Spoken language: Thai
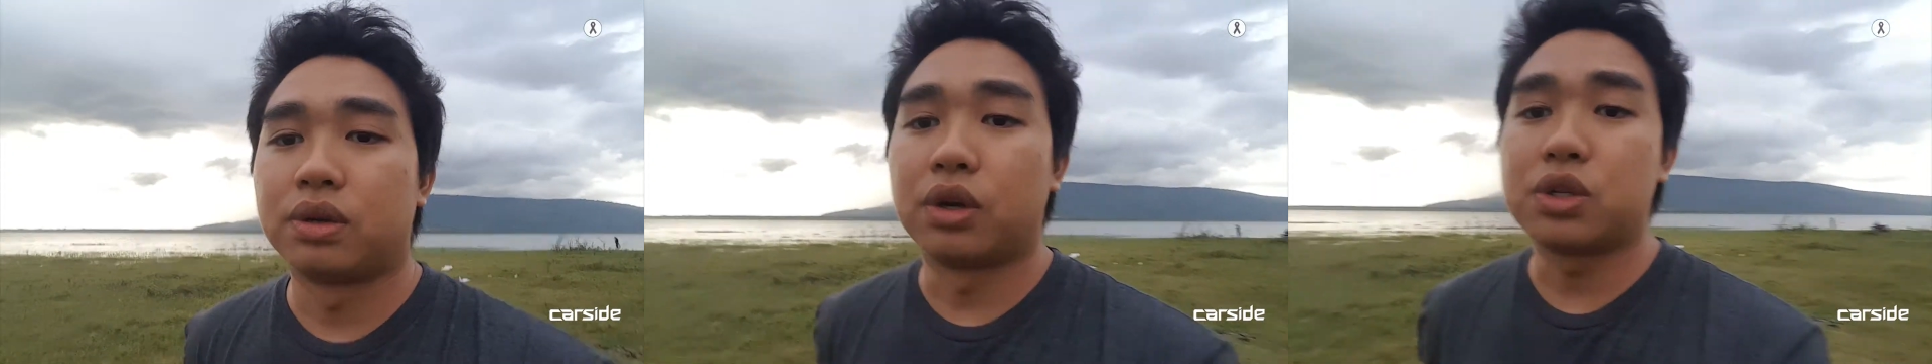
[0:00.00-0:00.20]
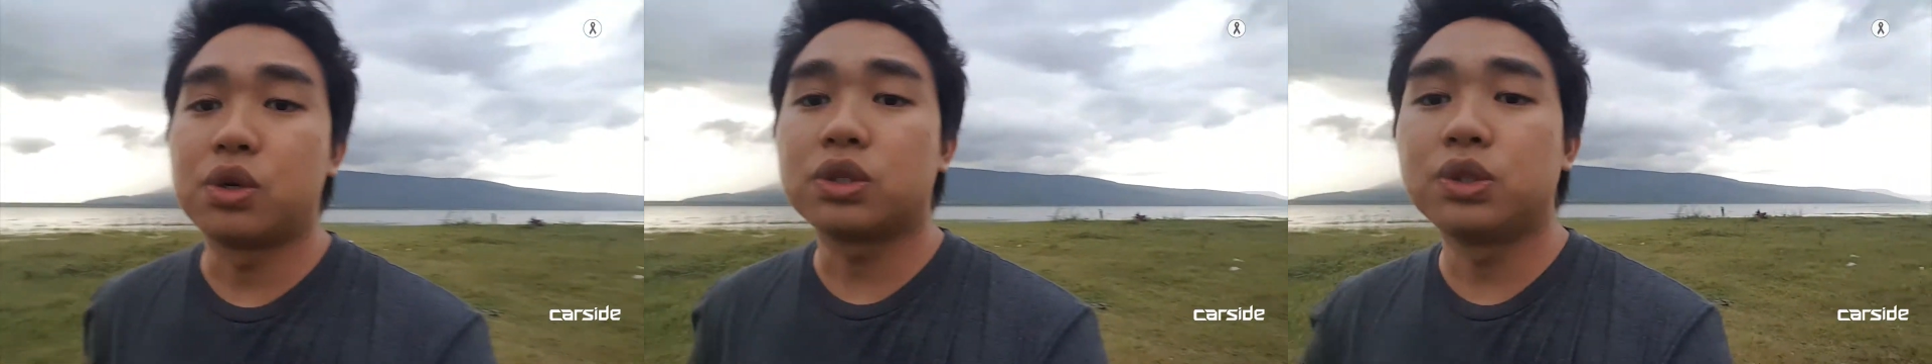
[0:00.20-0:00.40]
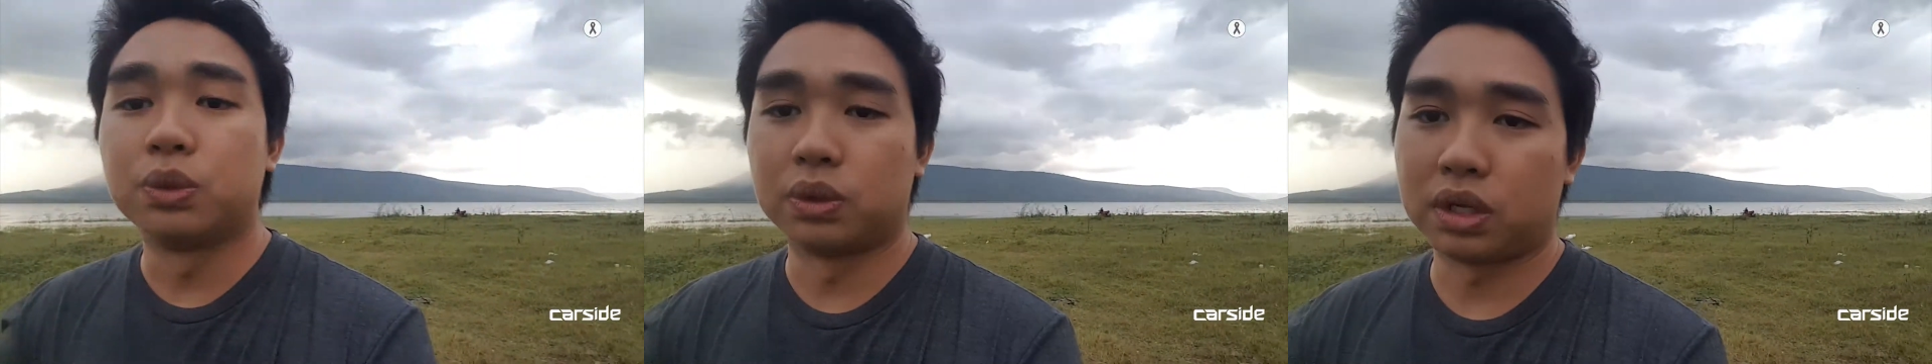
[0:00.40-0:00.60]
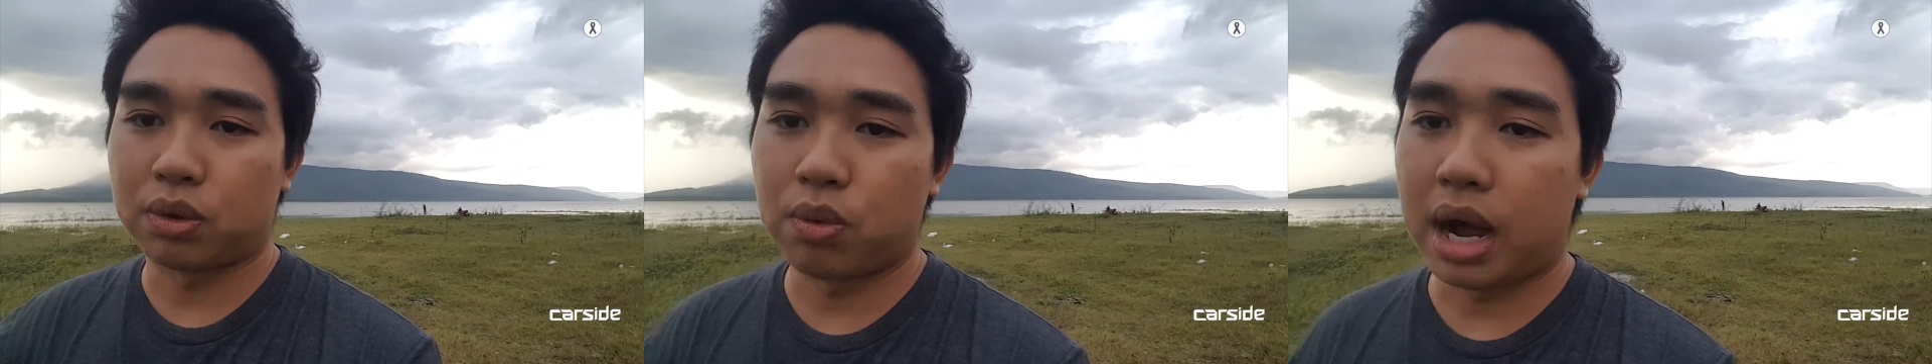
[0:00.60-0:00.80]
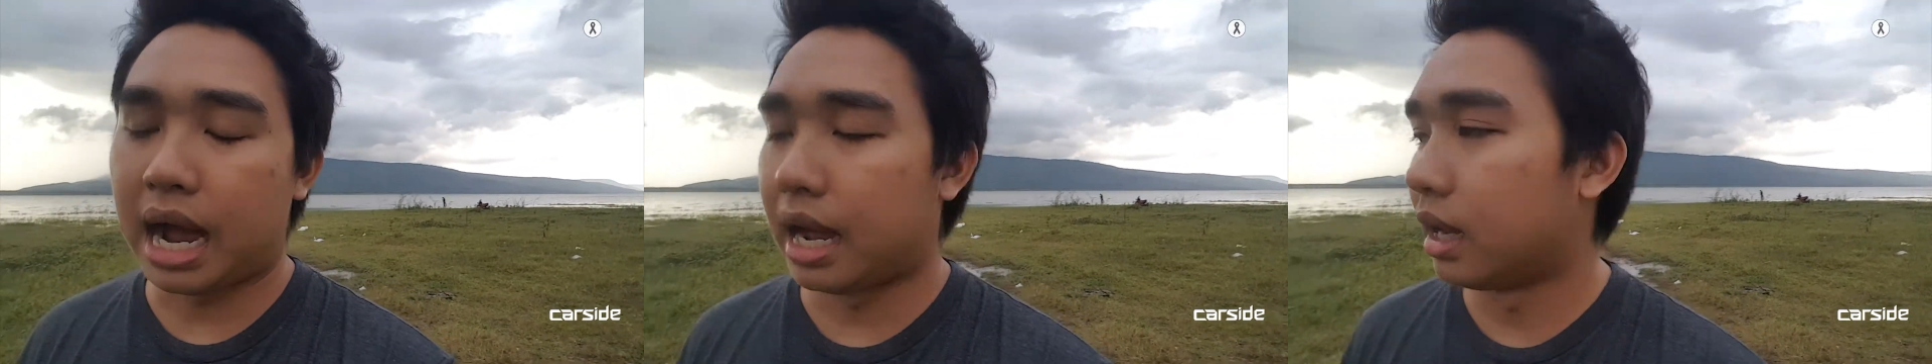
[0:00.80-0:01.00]
รถยกสูงดี
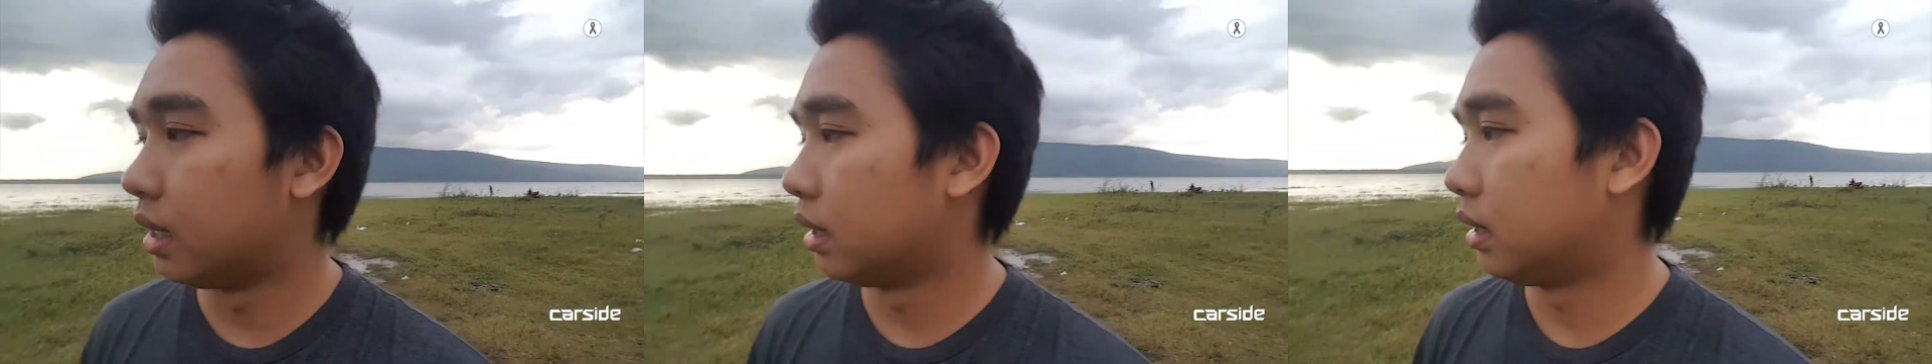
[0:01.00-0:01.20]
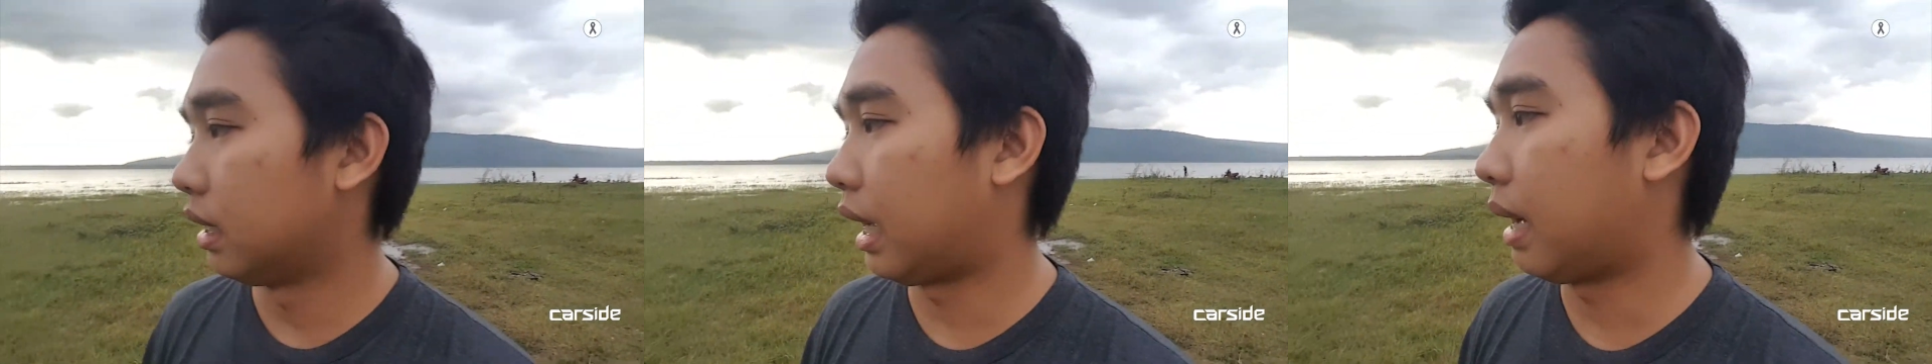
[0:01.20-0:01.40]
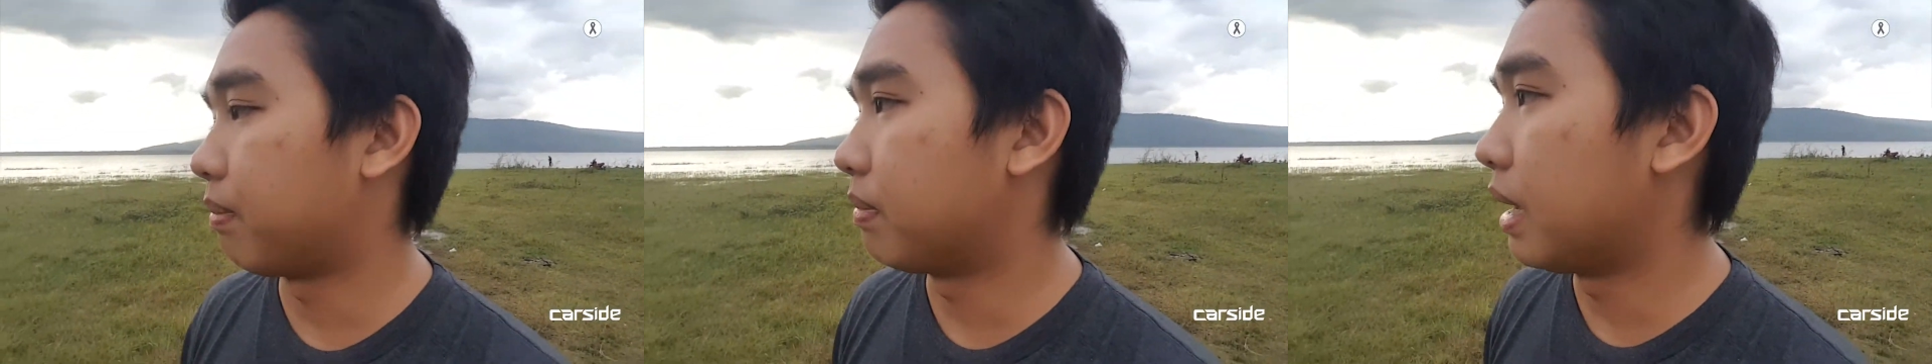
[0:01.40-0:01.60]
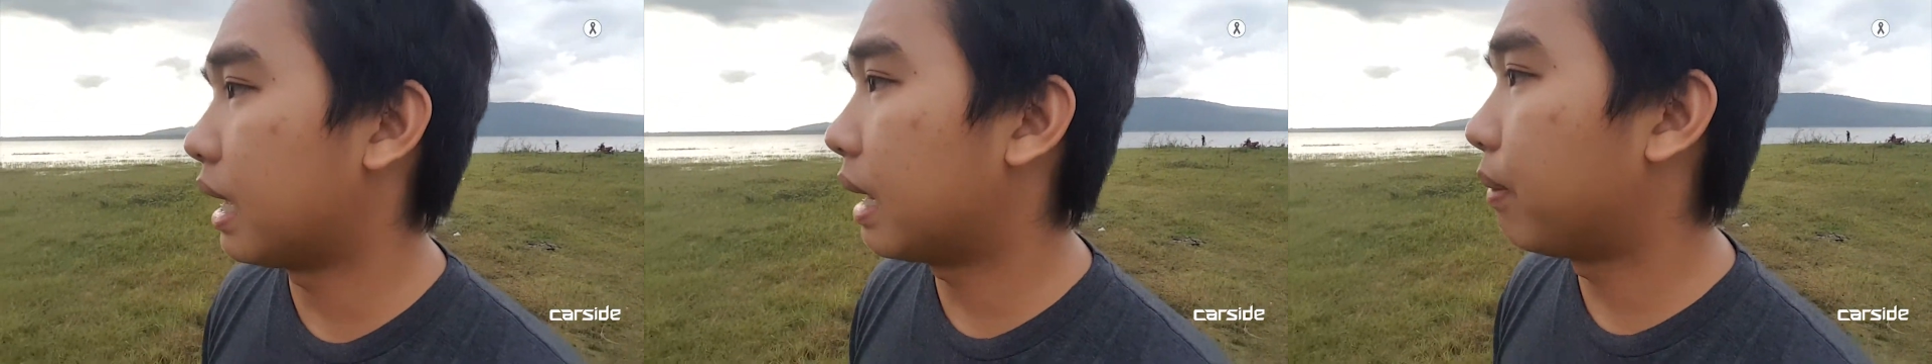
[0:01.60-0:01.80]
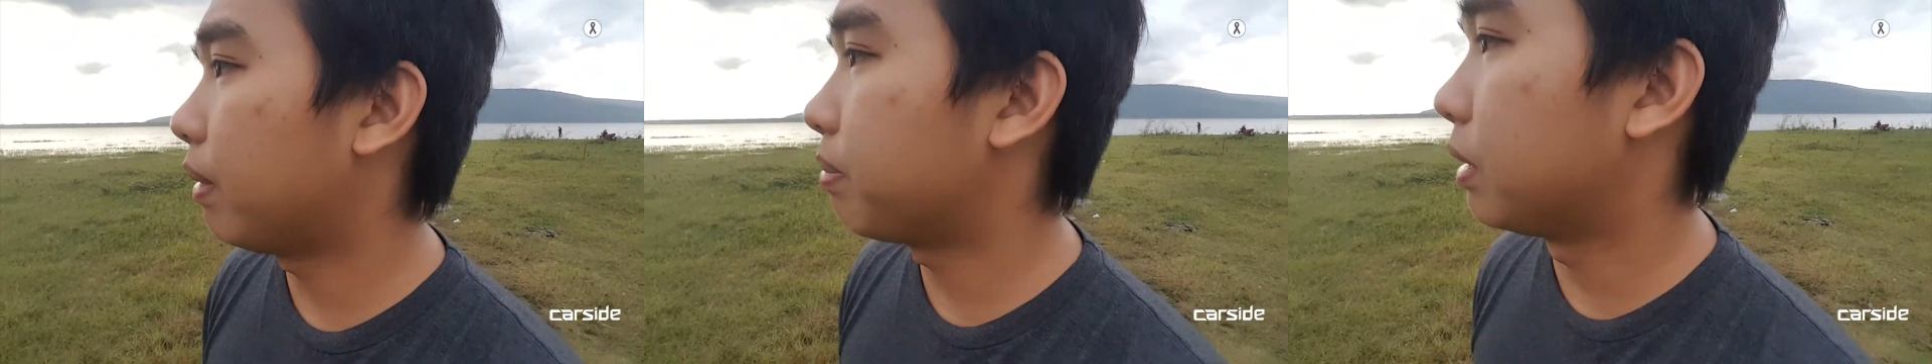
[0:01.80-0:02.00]
กว่านะครับ
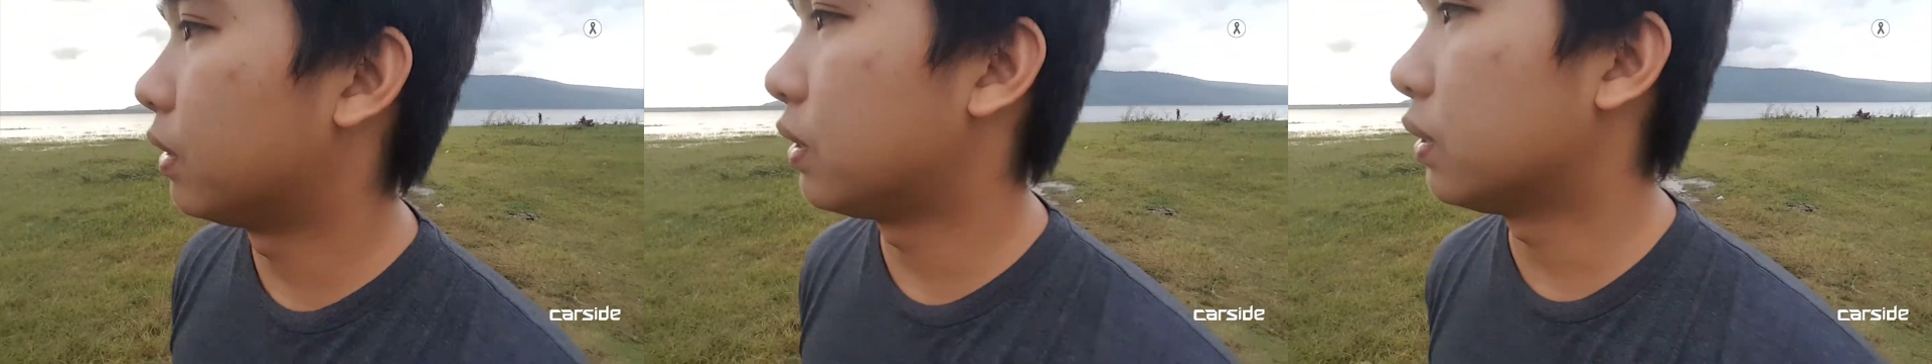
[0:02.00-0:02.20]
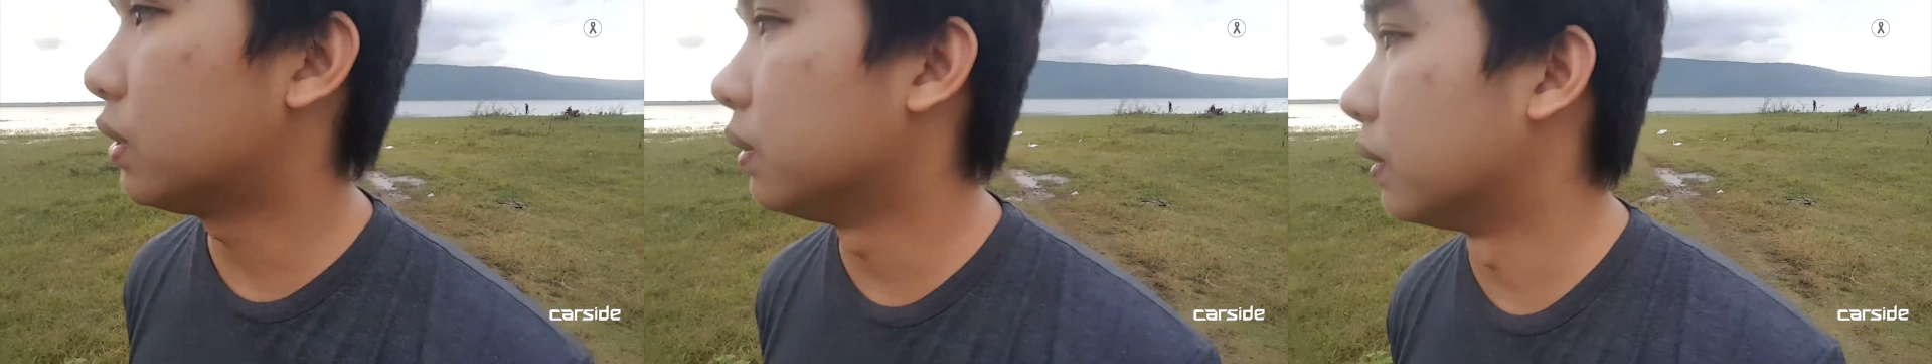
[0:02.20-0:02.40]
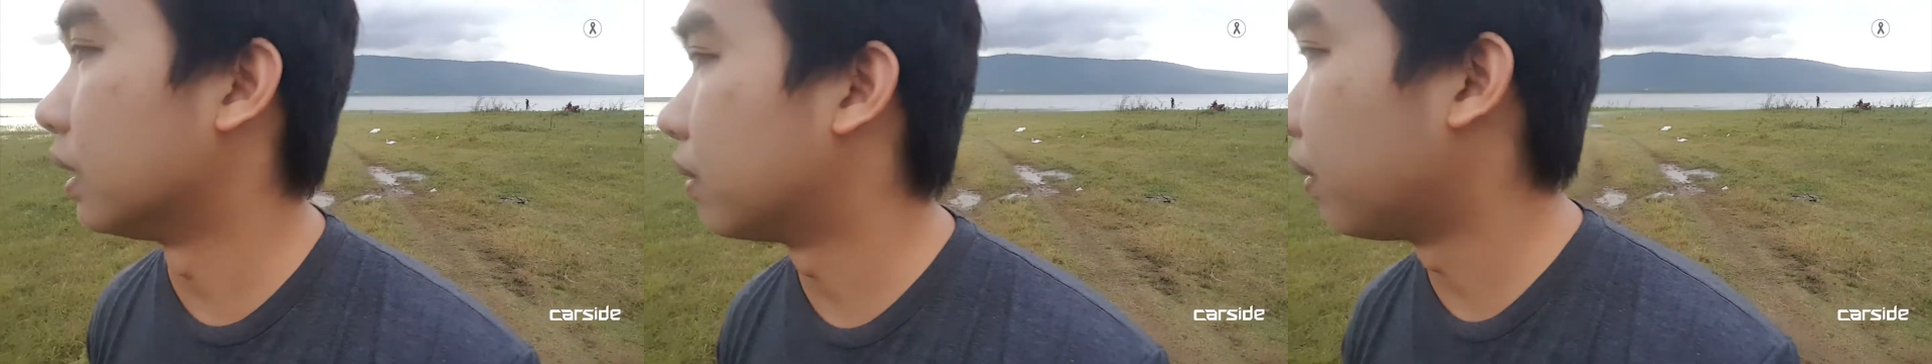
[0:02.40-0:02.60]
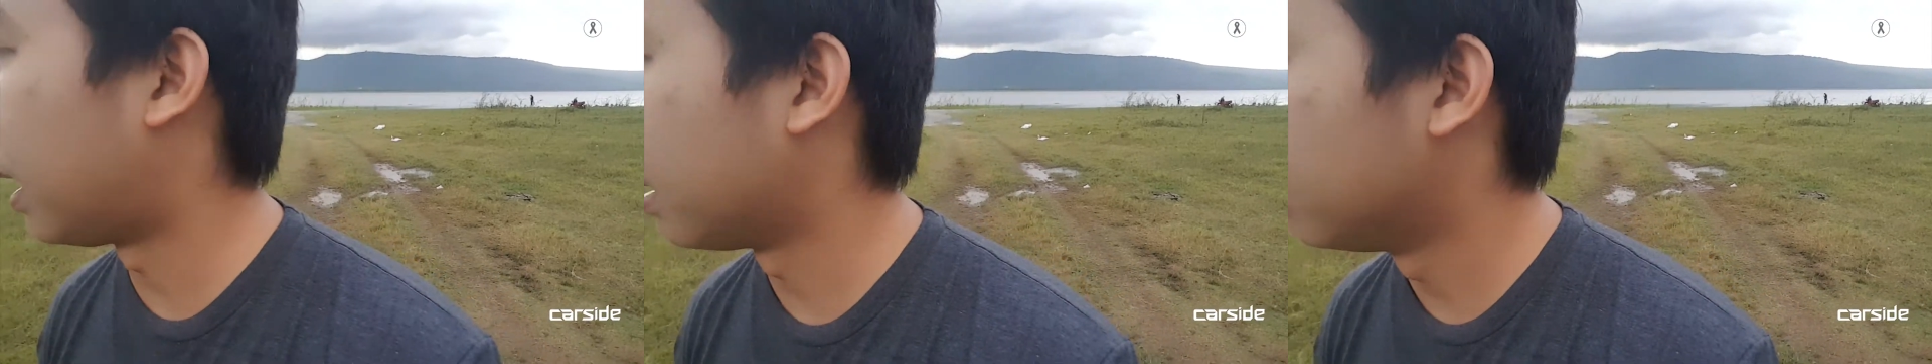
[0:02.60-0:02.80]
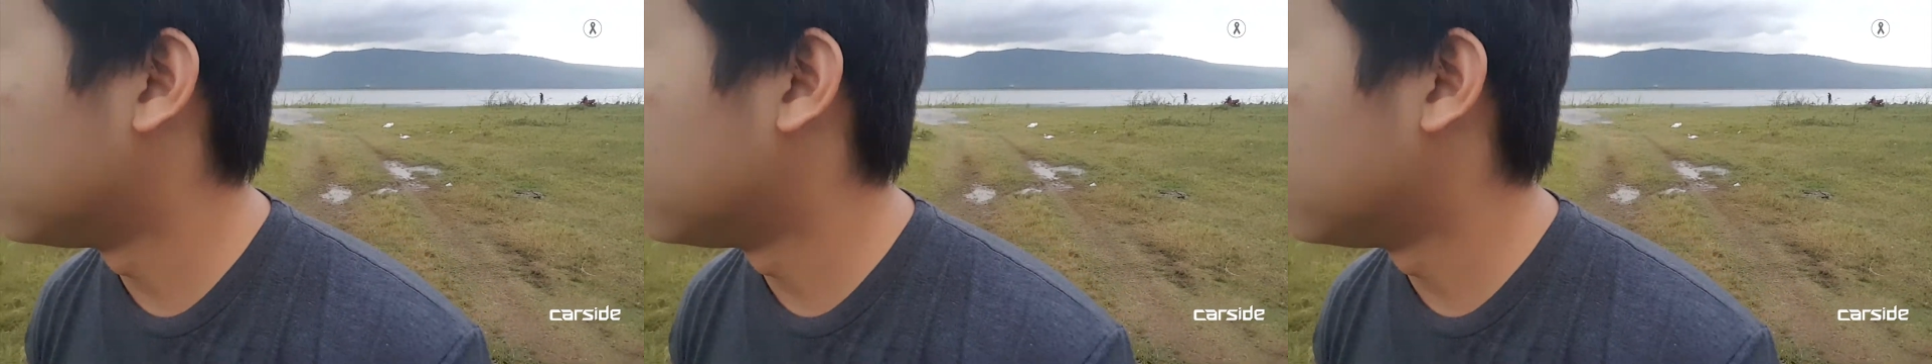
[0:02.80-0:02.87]
แนะนำว่าเป็นรถยกสูงดีกว่า